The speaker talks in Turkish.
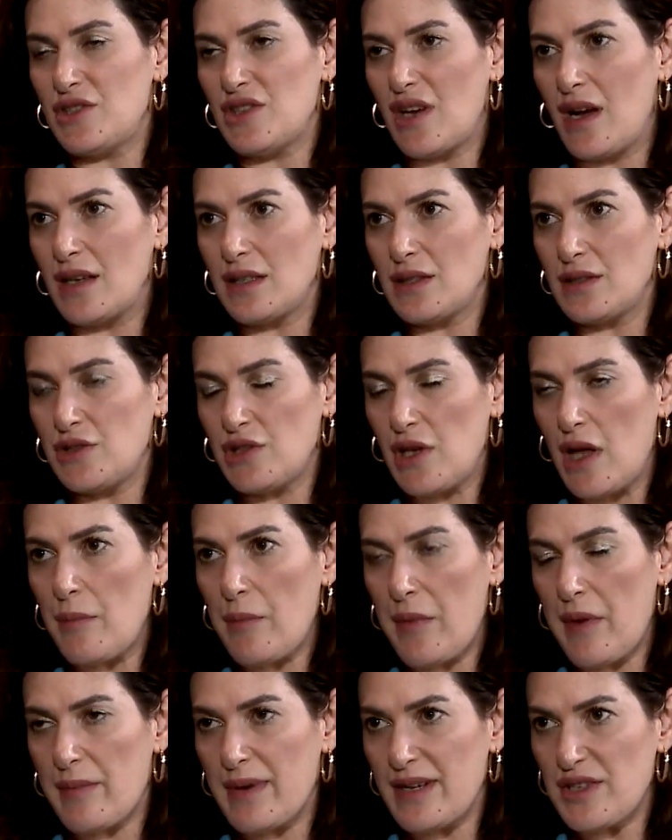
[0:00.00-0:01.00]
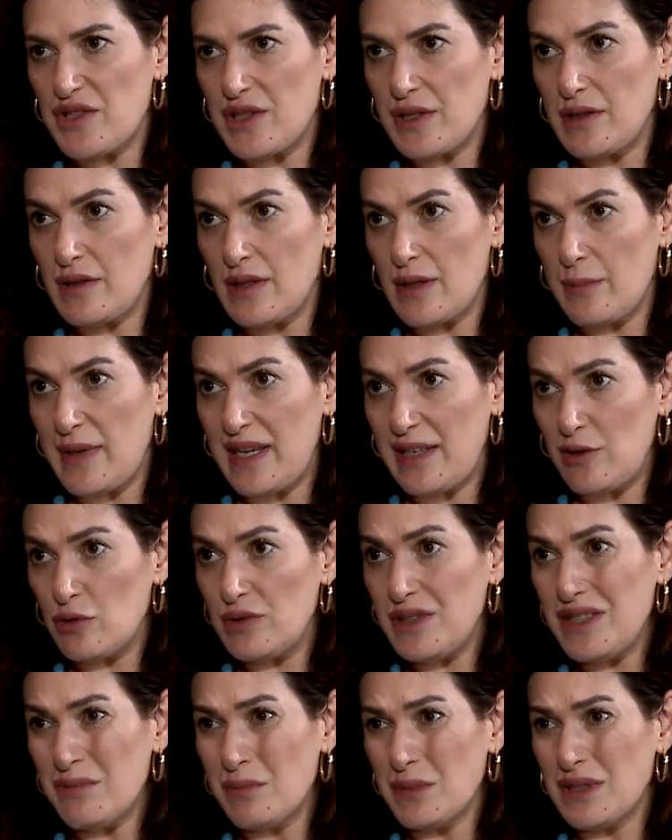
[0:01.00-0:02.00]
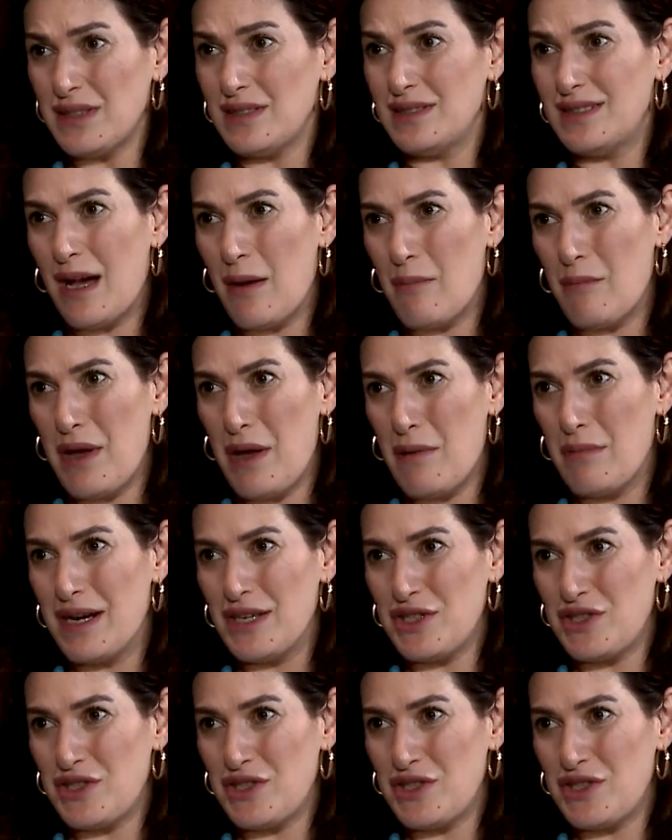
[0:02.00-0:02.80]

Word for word: şarkı çalmaya başladığında melodiyi mırıldanmaya